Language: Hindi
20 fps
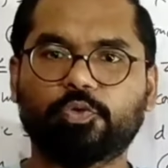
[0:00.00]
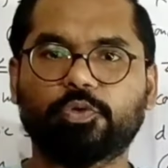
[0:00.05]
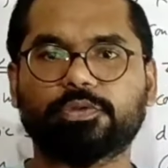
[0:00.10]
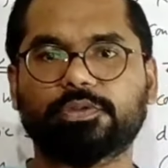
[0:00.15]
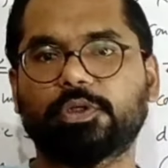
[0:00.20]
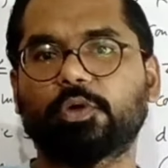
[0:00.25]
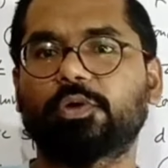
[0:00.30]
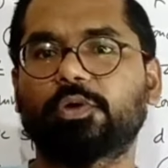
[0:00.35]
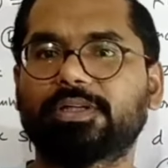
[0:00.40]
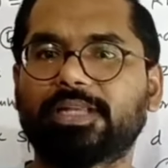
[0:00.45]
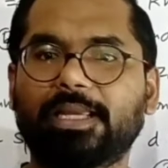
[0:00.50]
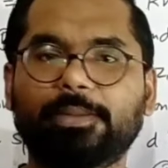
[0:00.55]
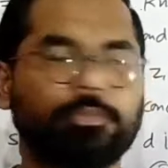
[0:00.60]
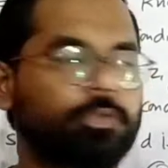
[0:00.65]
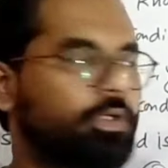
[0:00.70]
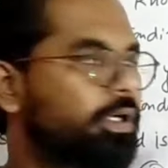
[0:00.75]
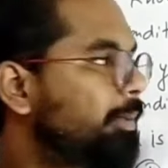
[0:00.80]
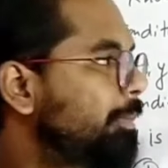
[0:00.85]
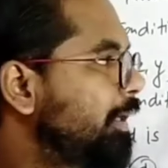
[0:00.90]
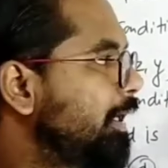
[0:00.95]
क्वेश्चन को
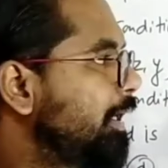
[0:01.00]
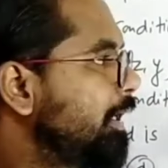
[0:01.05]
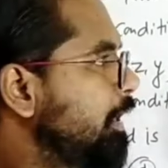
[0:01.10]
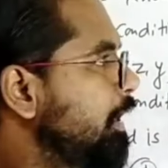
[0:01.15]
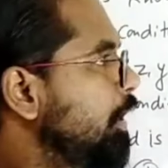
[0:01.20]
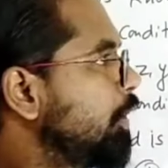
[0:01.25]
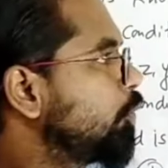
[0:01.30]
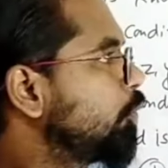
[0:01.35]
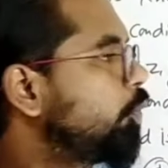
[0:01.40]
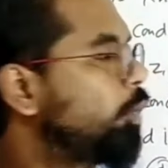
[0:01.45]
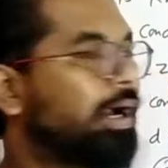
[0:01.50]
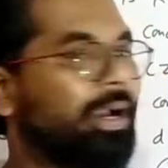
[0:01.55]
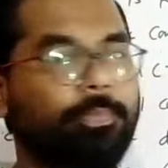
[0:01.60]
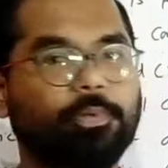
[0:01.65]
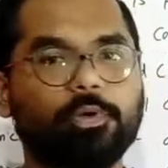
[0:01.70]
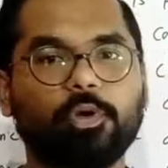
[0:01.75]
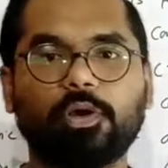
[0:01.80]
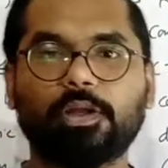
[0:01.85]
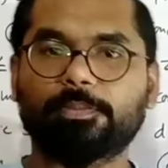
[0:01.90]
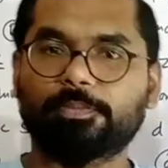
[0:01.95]
टाइम कम है तो
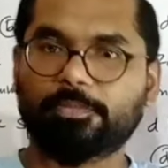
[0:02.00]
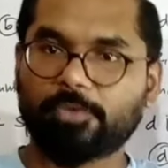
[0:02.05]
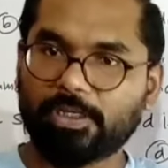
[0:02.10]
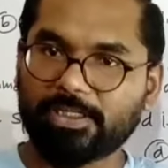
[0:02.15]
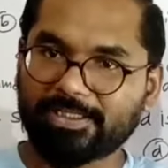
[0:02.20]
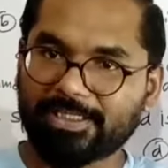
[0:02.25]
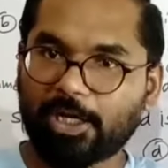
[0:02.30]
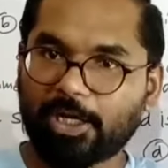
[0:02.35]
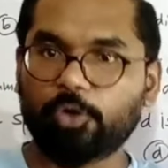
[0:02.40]
आपको अगर कहीं